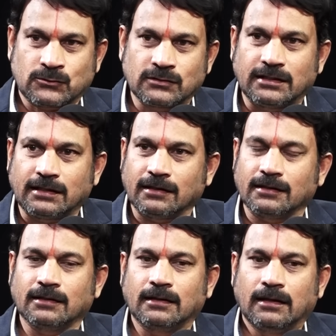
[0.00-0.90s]
వస్తుందంటే
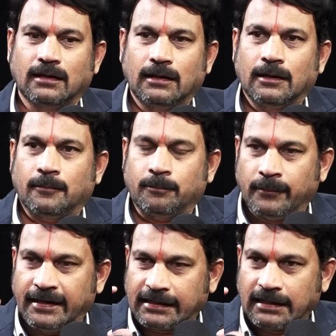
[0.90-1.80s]

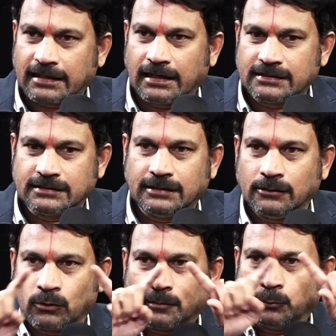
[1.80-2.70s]
మెడికల్ కాలేజ్ ఉంది
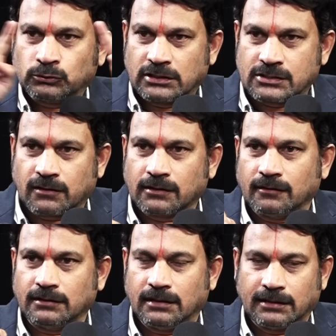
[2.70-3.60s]
ఒక బూతల స్వర్గం
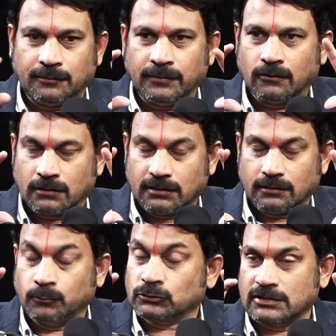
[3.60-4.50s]
అండి అంటే ఐ మీన్
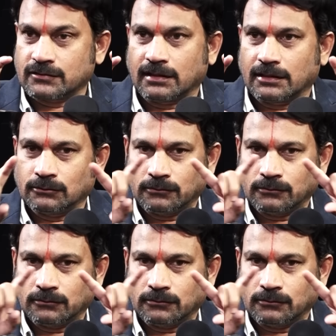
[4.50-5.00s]
బూతల స్వర్గం కాదు